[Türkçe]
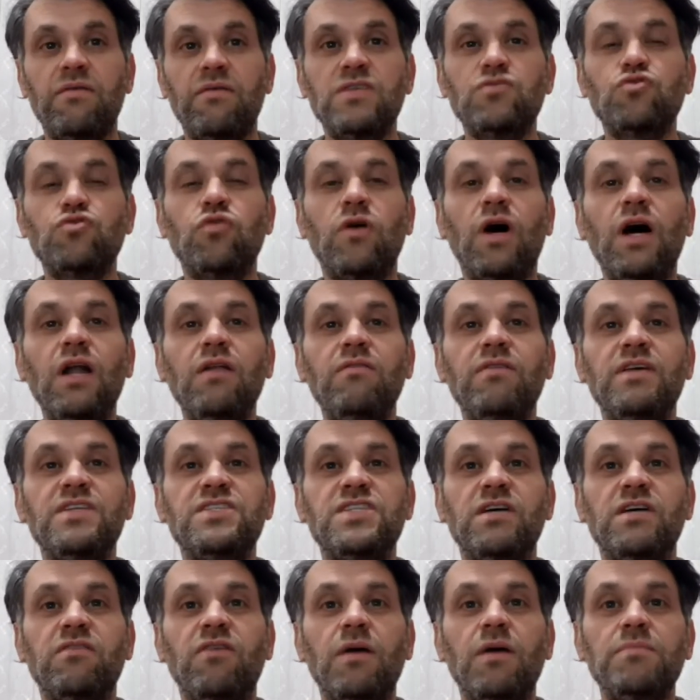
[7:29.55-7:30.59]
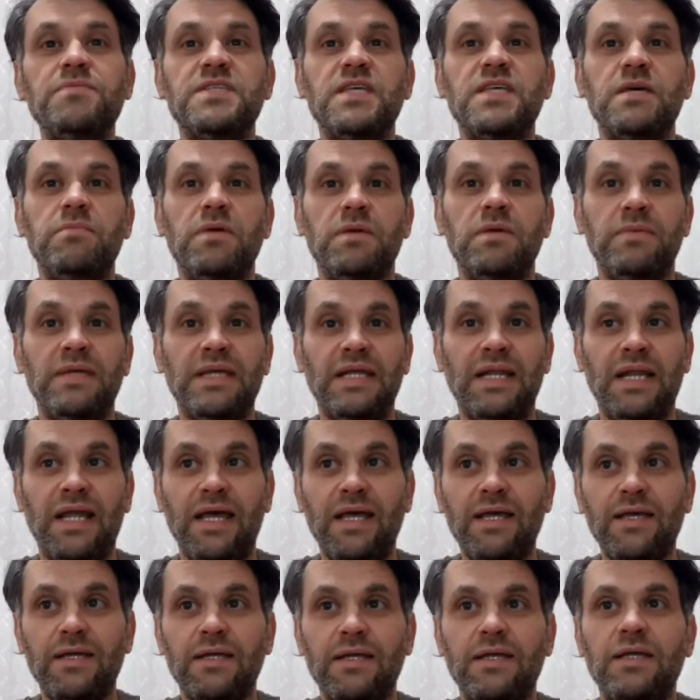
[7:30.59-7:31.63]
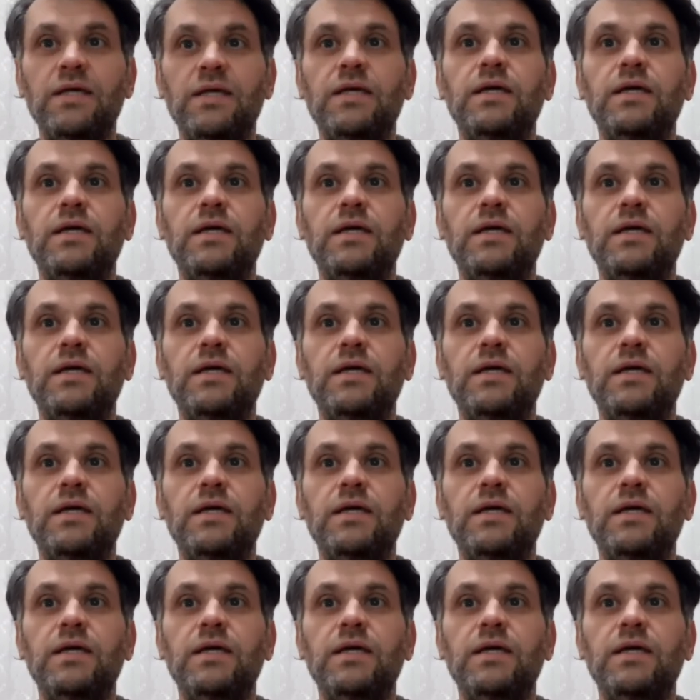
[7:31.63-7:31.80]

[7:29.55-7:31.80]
ve sual ve cevap sebebiyle